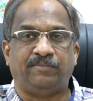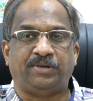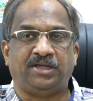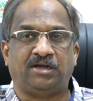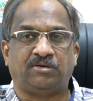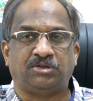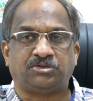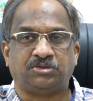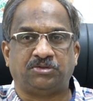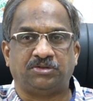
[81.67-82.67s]
ఎంటీగా కూడా
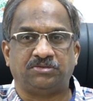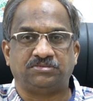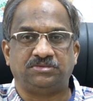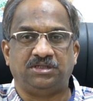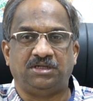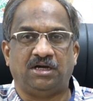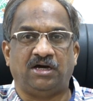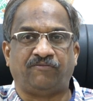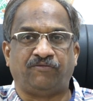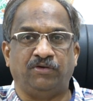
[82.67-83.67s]
చూడకూడదు
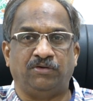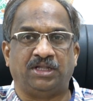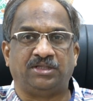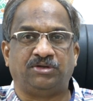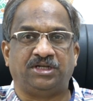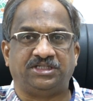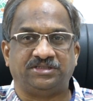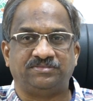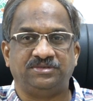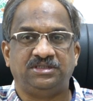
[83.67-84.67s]
హాఫ్ ఫుల్ ఉన్నది కూడా నిజం